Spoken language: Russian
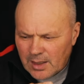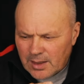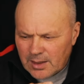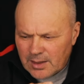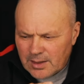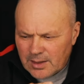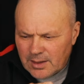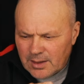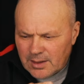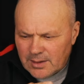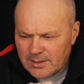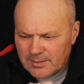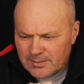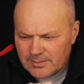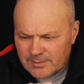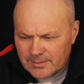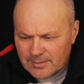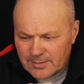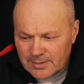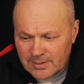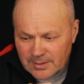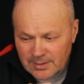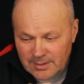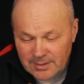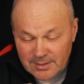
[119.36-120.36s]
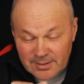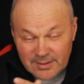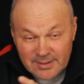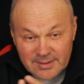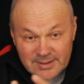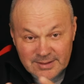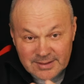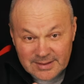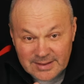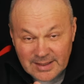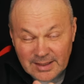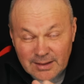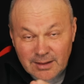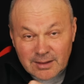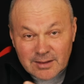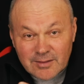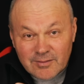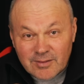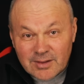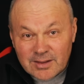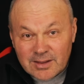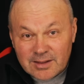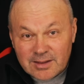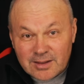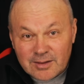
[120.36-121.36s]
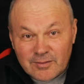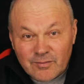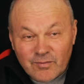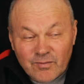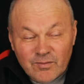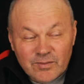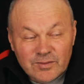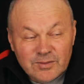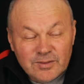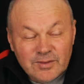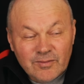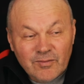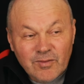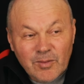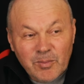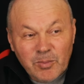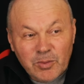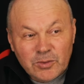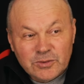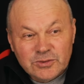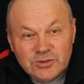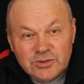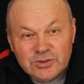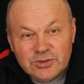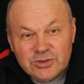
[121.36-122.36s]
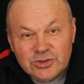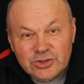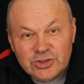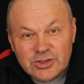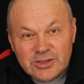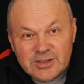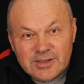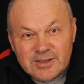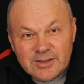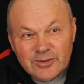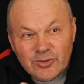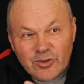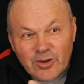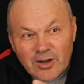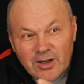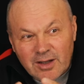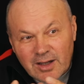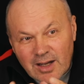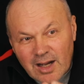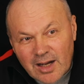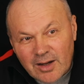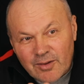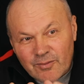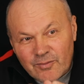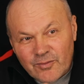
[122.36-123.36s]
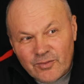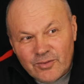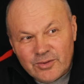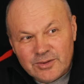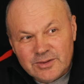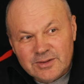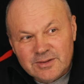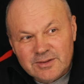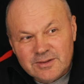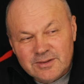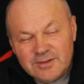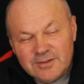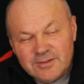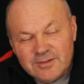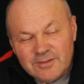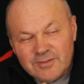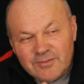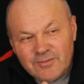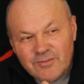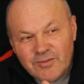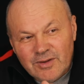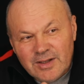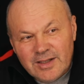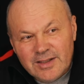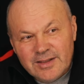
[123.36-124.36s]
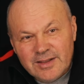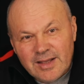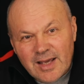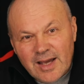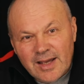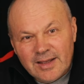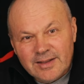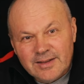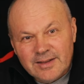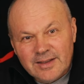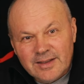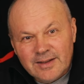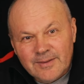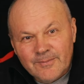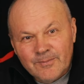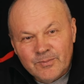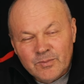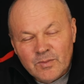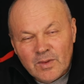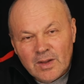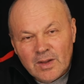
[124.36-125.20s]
И я задавал этот вопрос человеку, а как вот влияние